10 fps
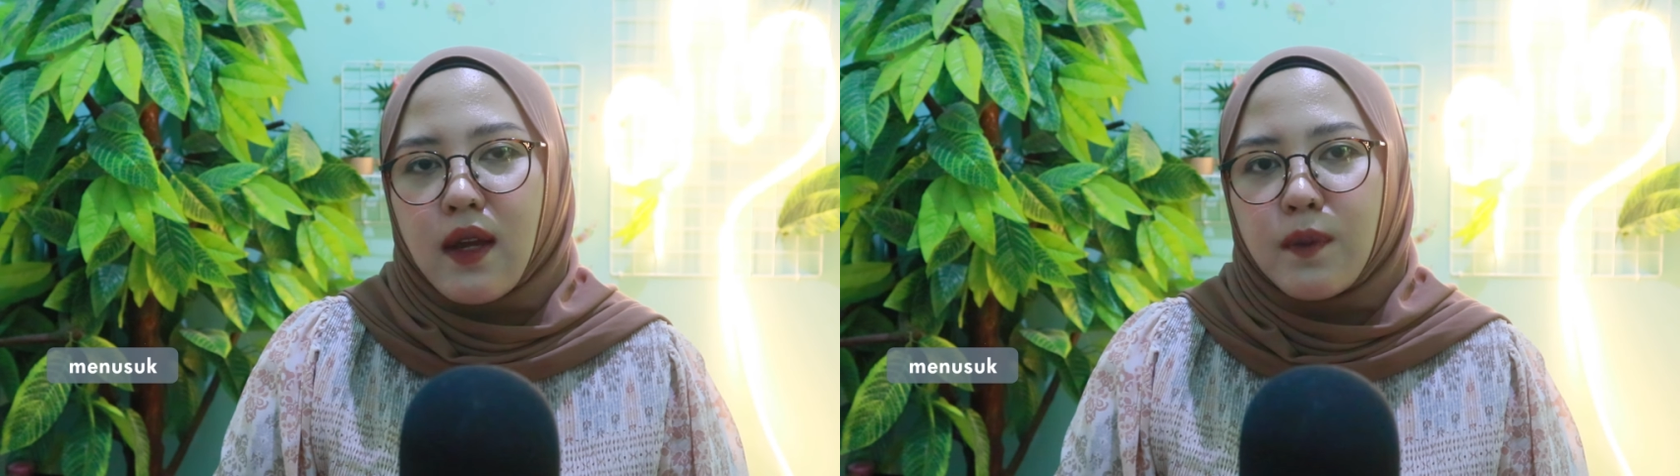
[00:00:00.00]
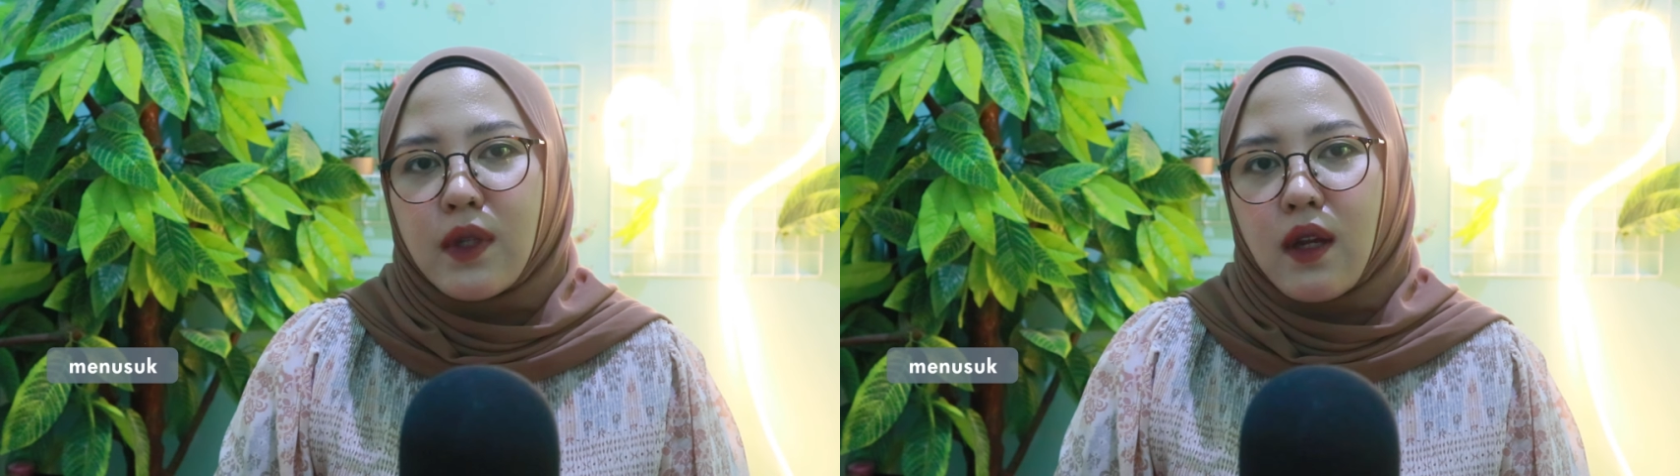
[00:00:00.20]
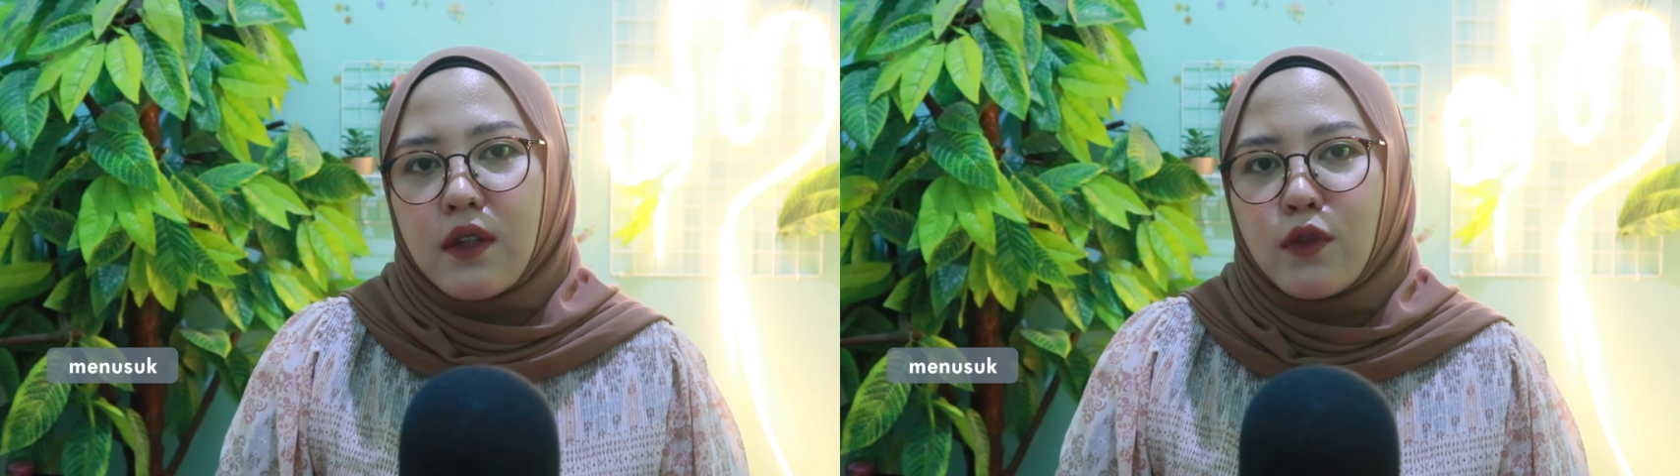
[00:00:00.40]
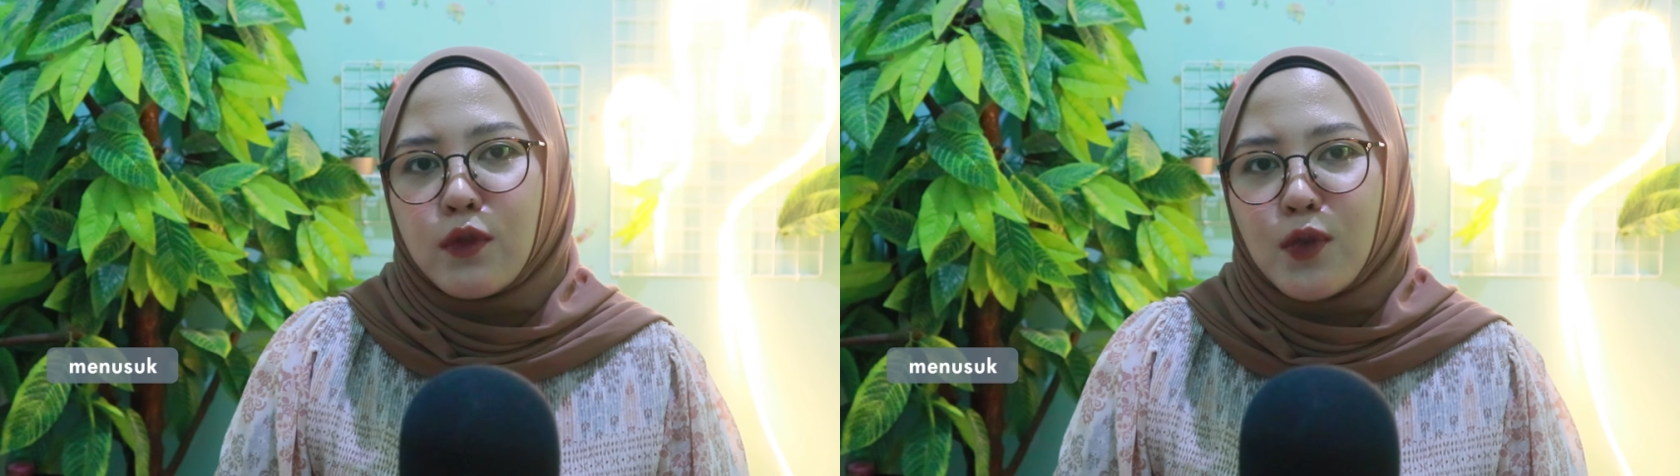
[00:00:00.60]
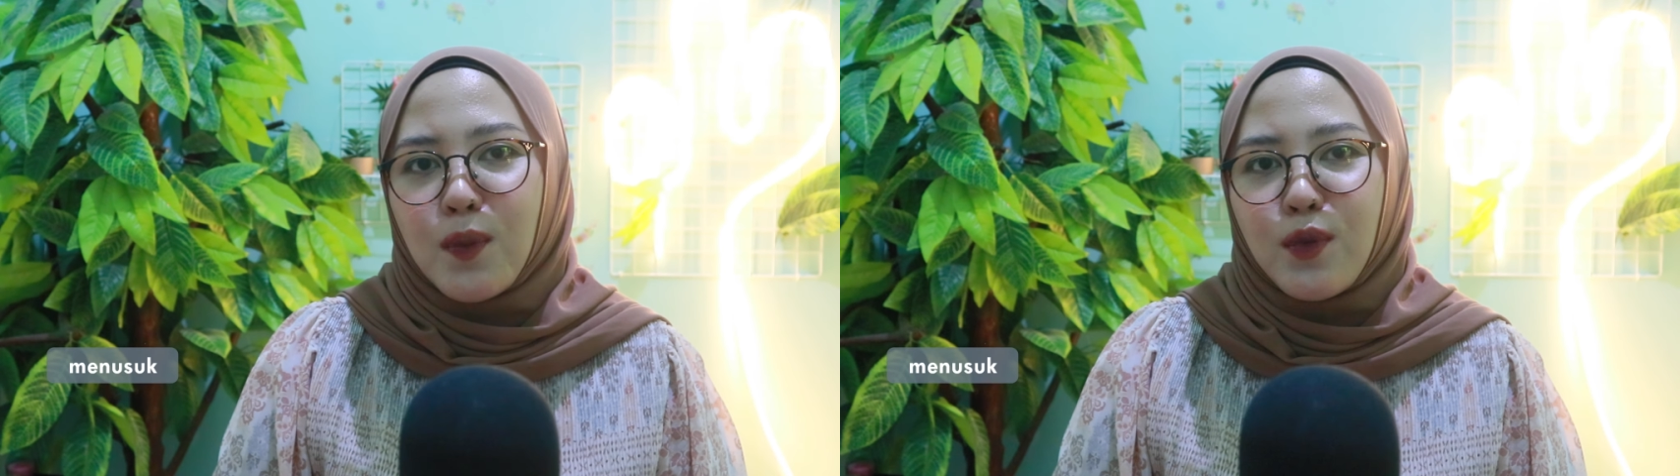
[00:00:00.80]
Army knife
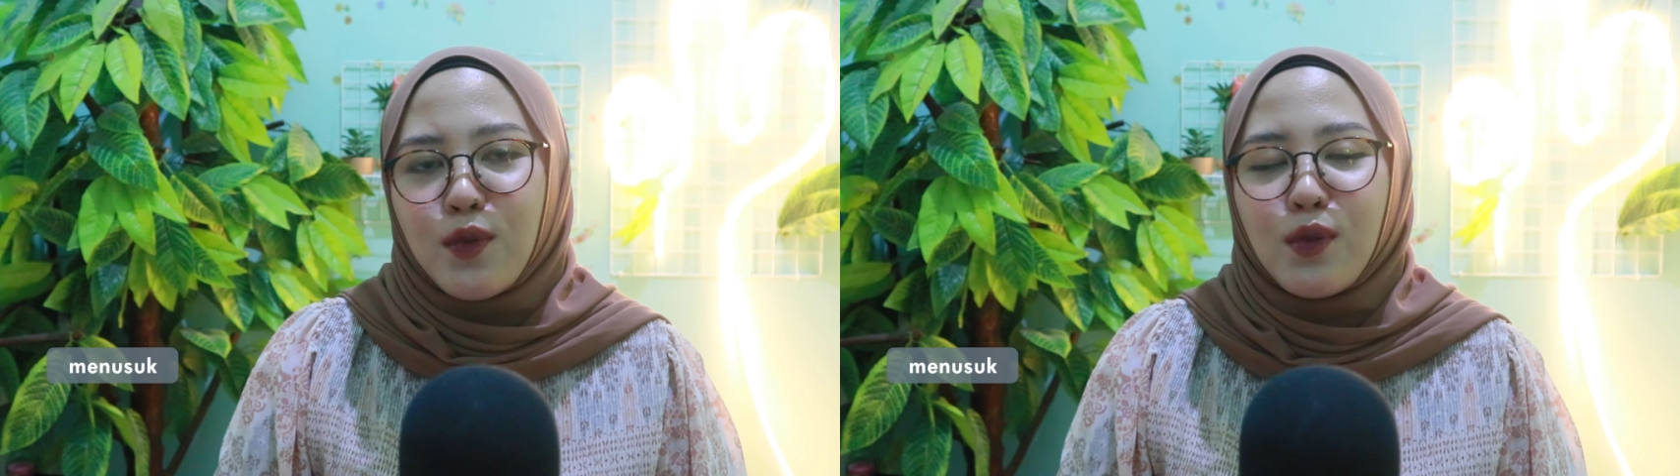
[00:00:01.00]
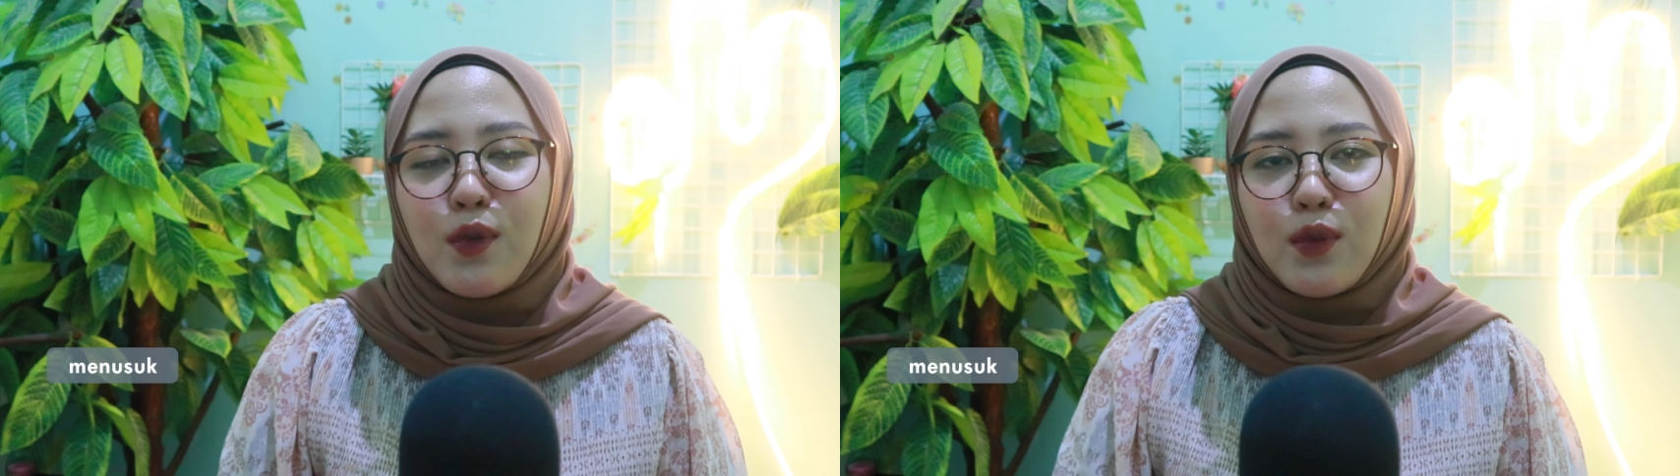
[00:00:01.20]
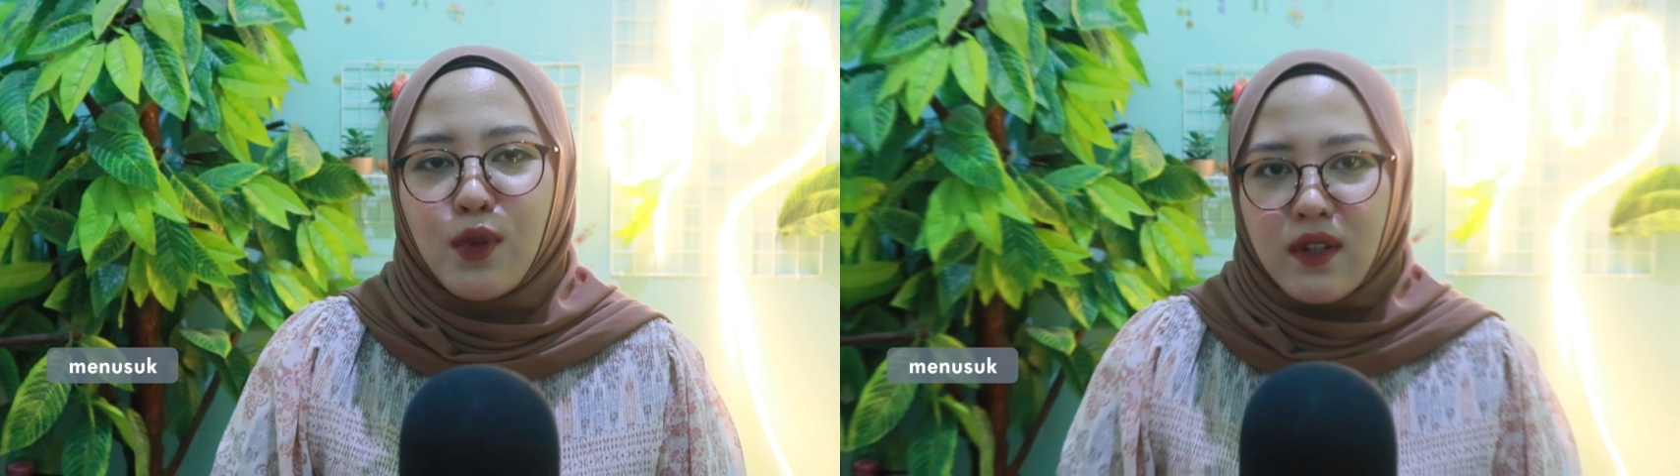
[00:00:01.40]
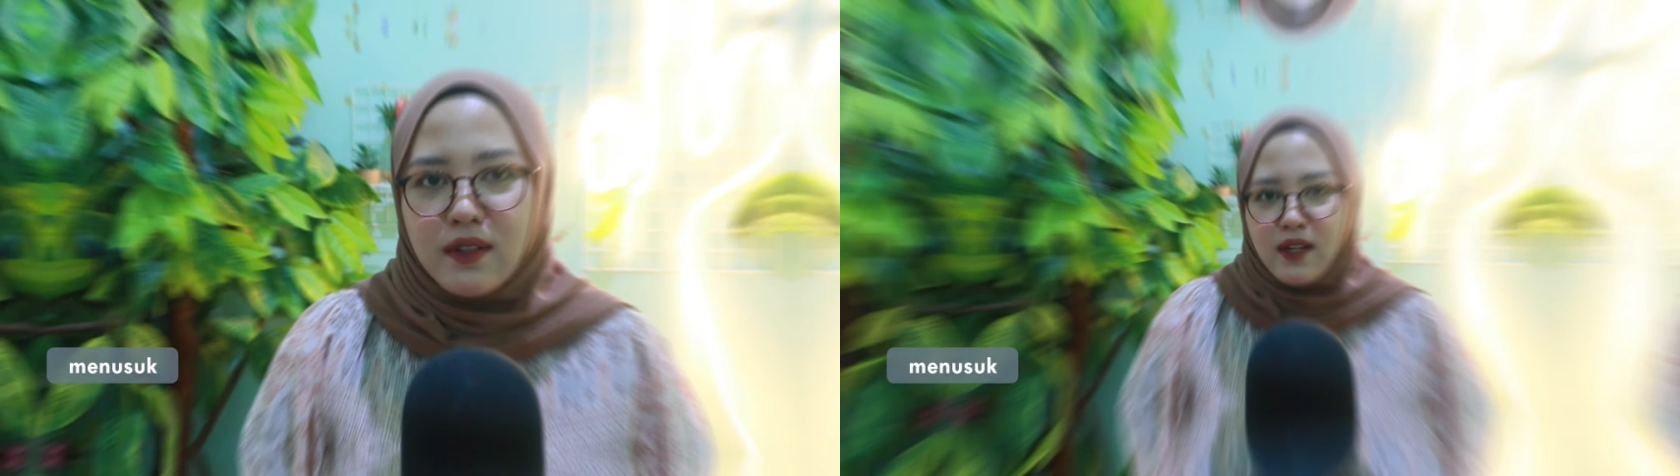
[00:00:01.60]
untuk Nur.